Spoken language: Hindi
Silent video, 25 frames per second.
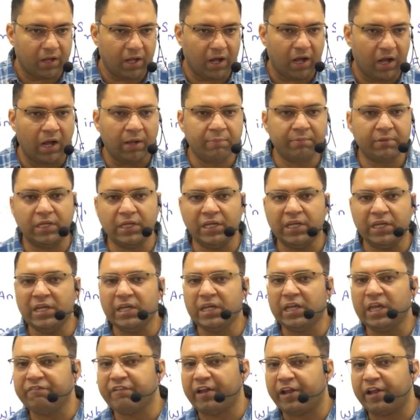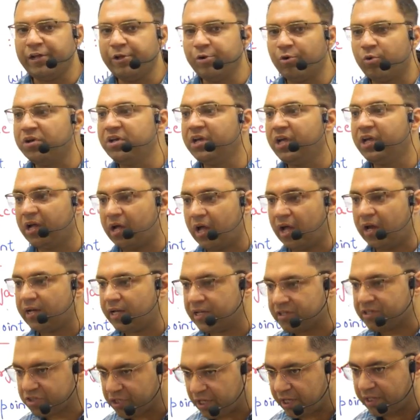आप ई e की वैल्यू को निकालना
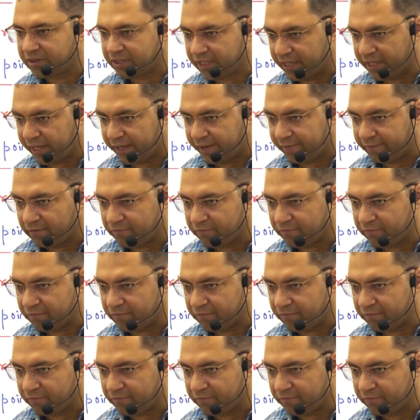चाहते हैं